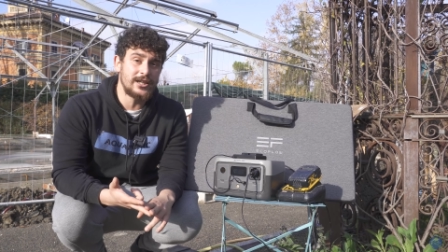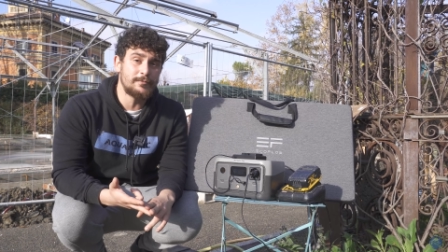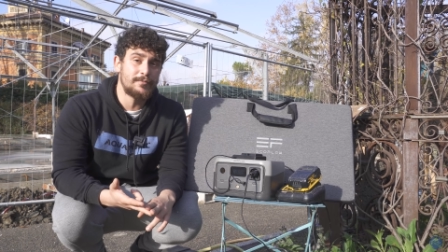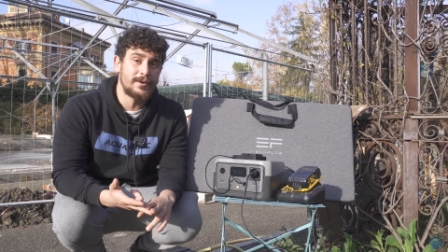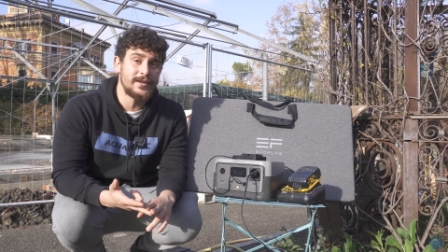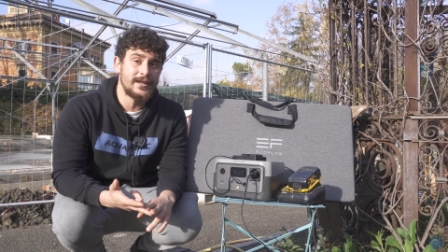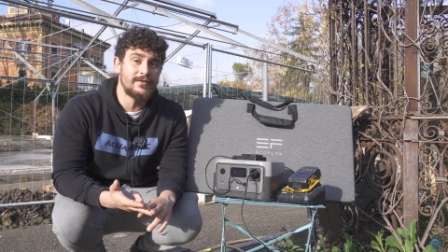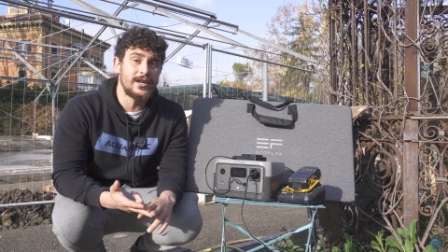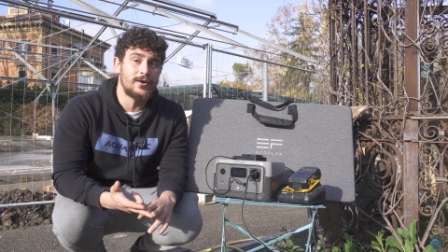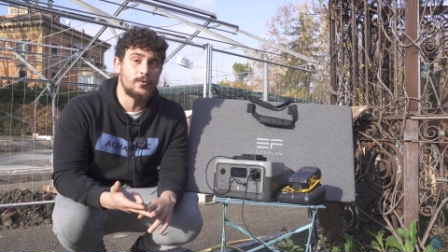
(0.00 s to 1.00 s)
tempo permette
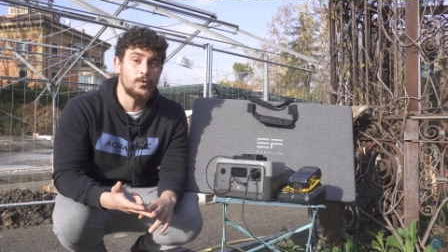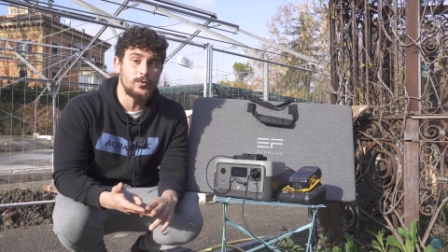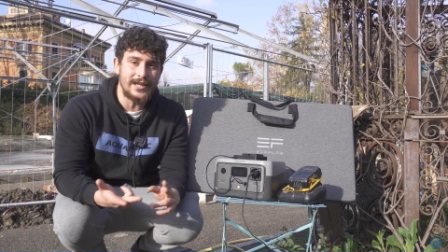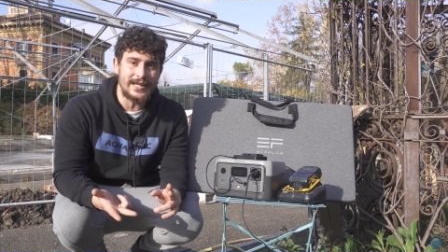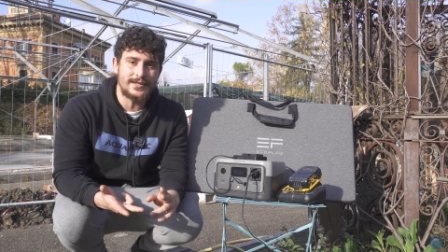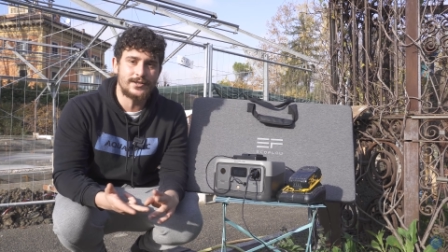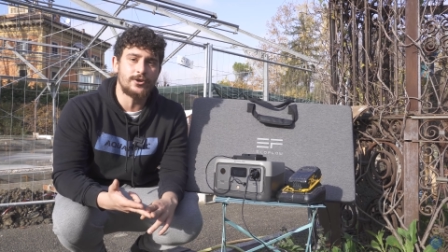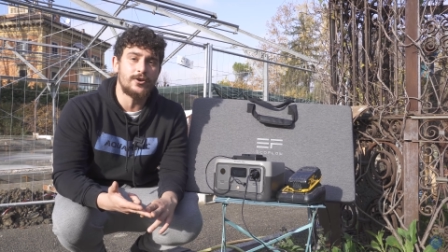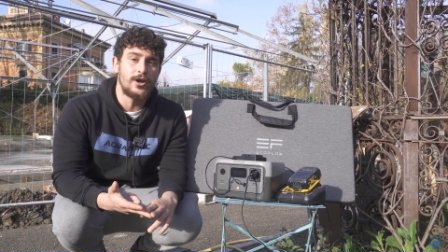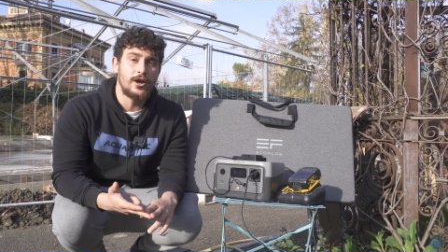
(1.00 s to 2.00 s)
di avere un
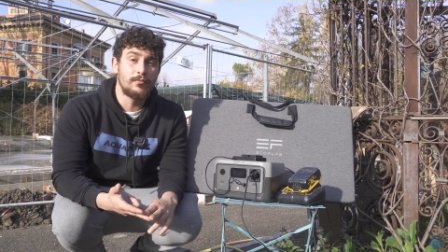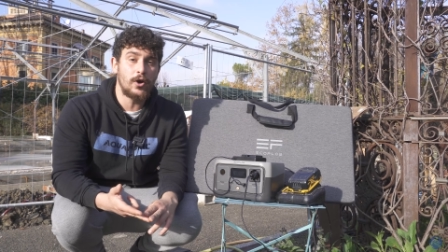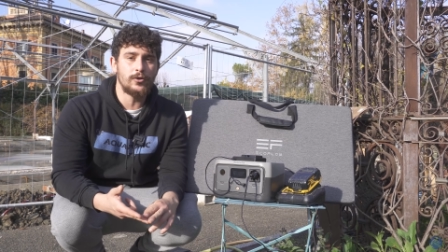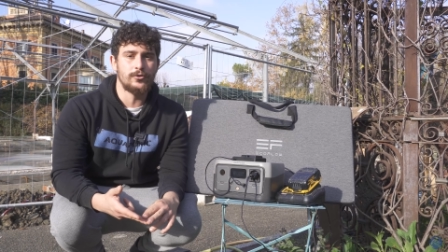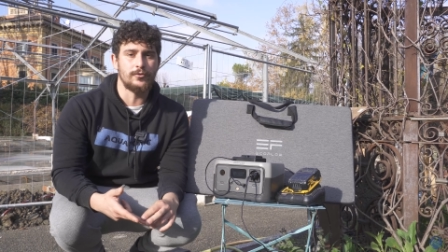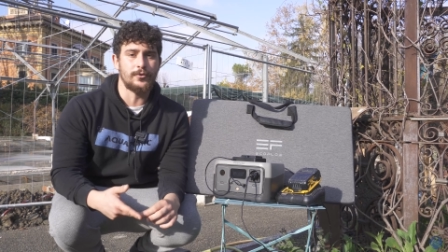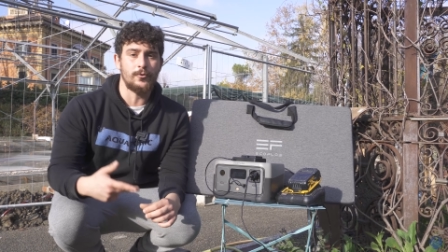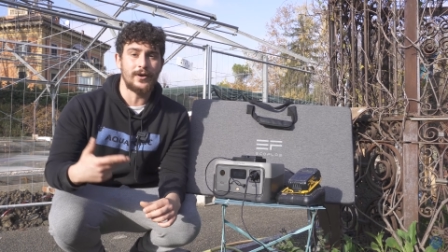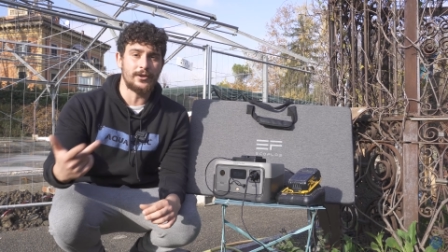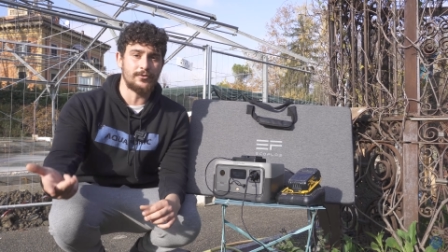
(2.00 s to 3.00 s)
utilizzo molto
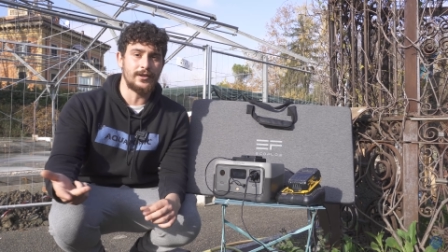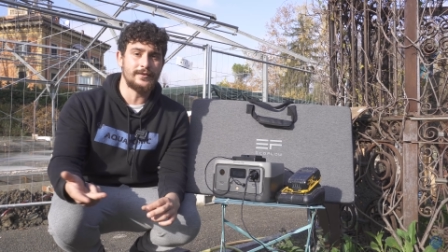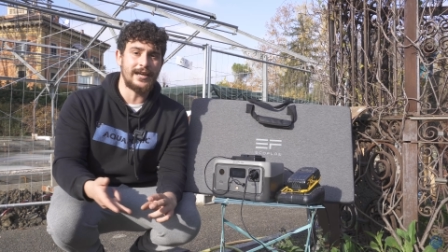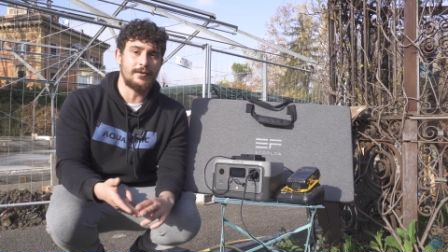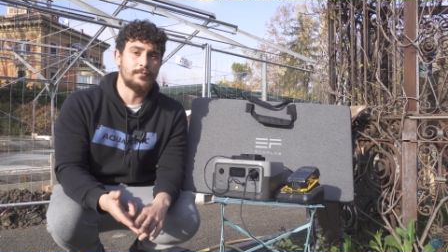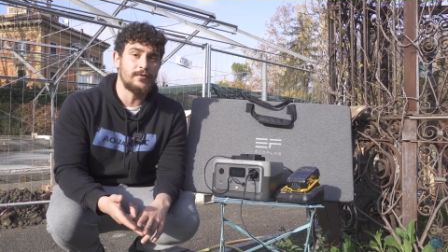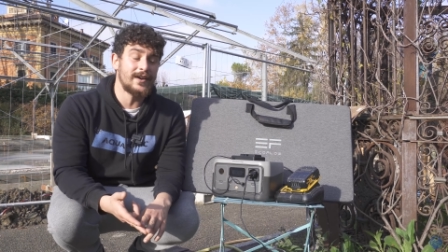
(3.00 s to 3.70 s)
prolungato nel tempo.